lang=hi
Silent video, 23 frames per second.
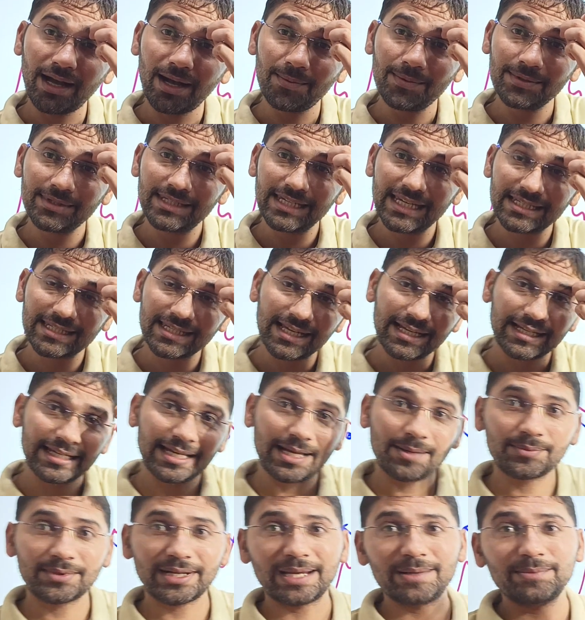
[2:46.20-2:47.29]
अब जैसा कि
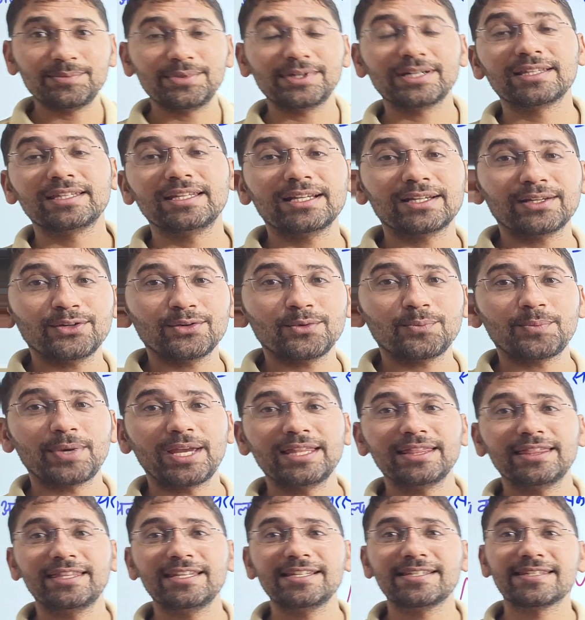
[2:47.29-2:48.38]
आप टाइम पीरियड देख रहे हो
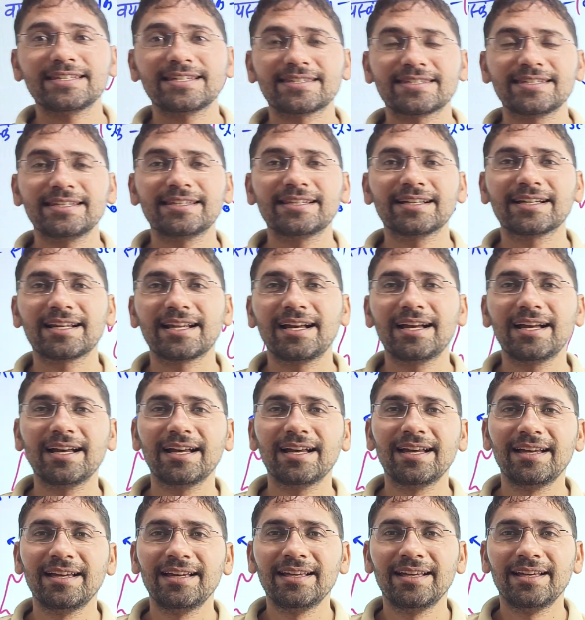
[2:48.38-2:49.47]
पैंतीस से अस्सी तक रहा
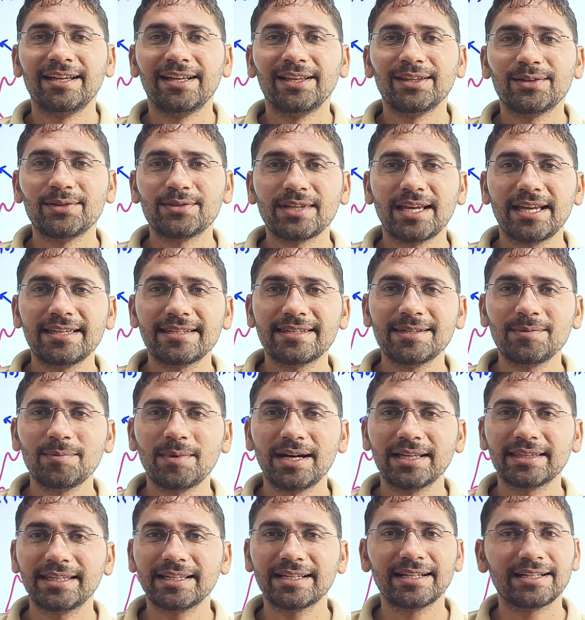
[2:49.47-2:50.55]
तो जाहिर सी
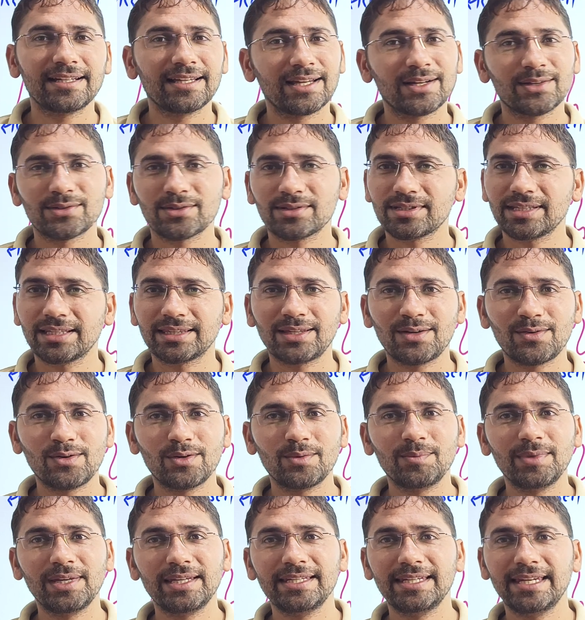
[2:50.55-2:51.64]
बात है कि
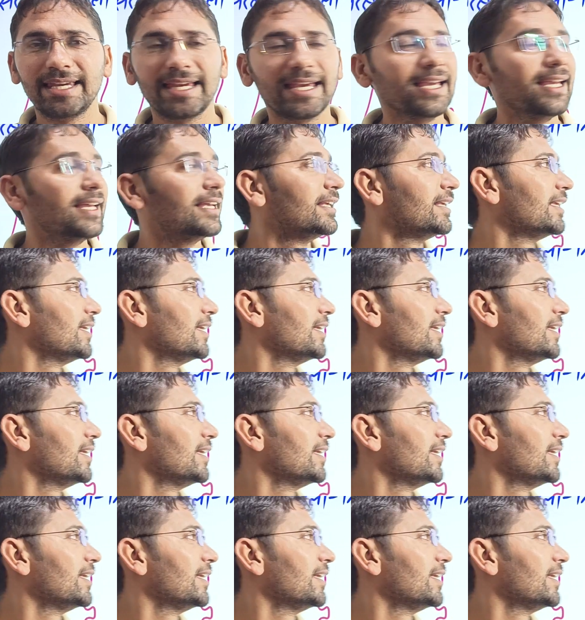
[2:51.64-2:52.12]
अठारह में ये है